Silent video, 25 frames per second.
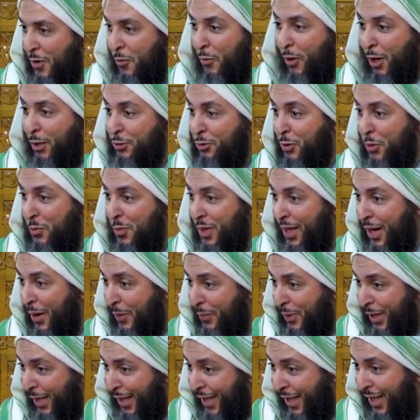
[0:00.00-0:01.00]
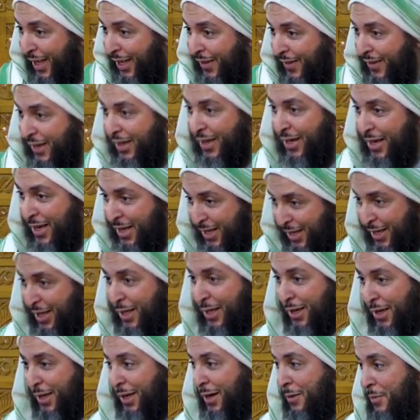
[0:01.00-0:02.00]
واعتمر به
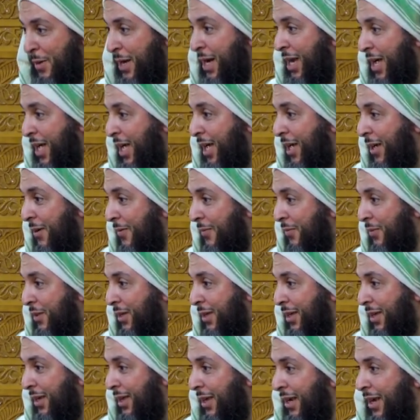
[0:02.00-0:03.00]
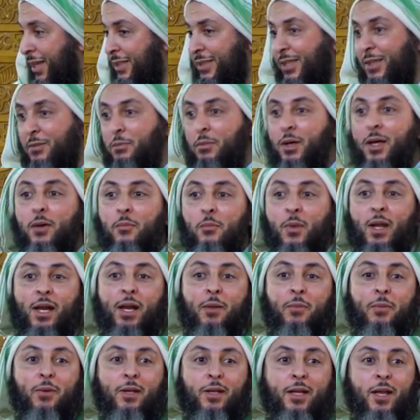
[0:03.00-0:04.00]
المرأة التي
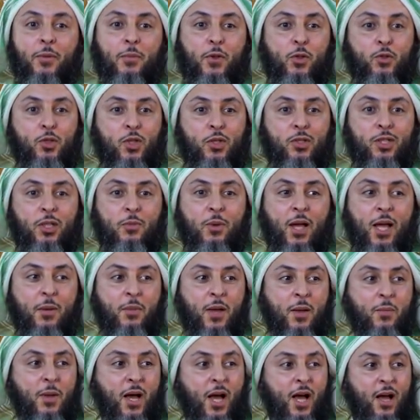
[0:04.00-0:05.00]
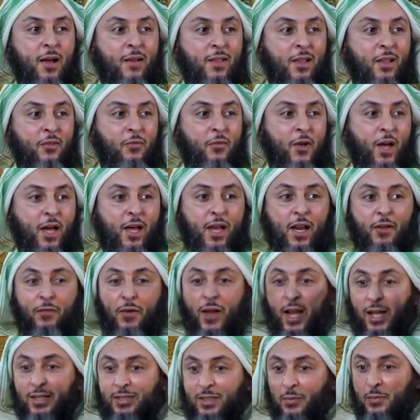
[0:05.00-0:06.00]
مر النبي صلى الله عليه وسلم أمامها
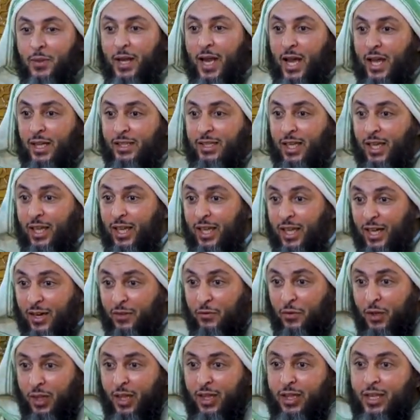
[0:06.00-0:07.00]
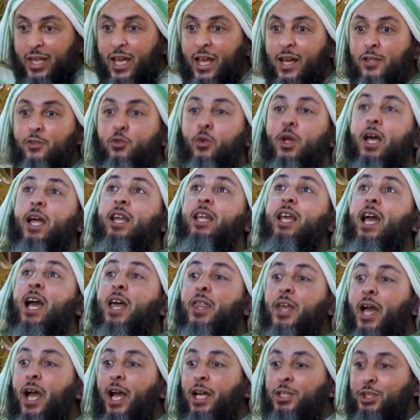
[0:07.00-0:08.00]
فرفعت ابنها صغيرا يا رسول الله
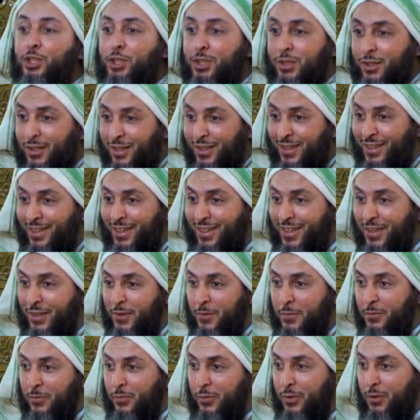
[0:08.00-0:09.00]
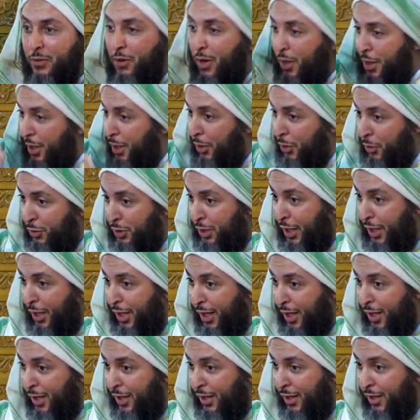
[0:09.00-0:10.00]
هذا حج هذا يحج
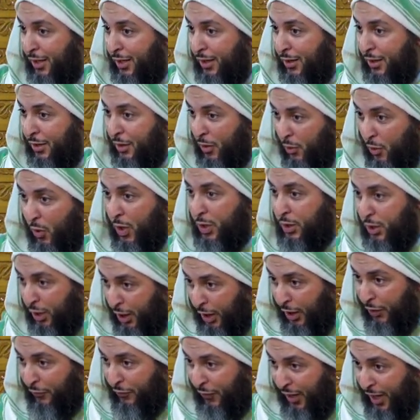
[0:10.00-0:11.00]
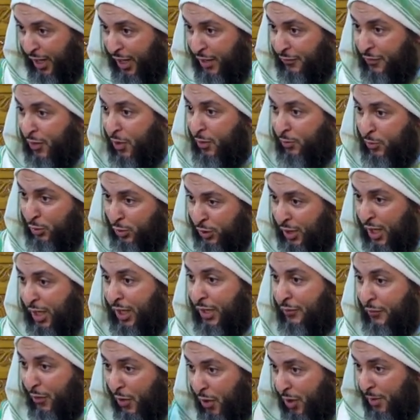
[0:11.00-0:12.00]
هذا هو يقف عرفة
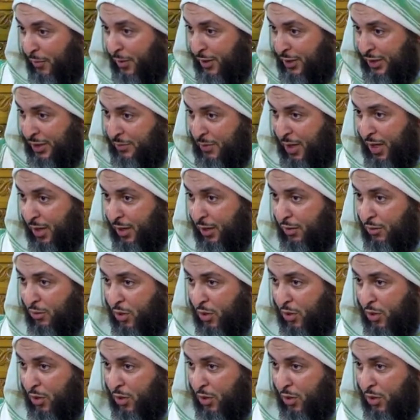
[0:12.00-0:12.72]
والمزدلفة ويرمي الجمار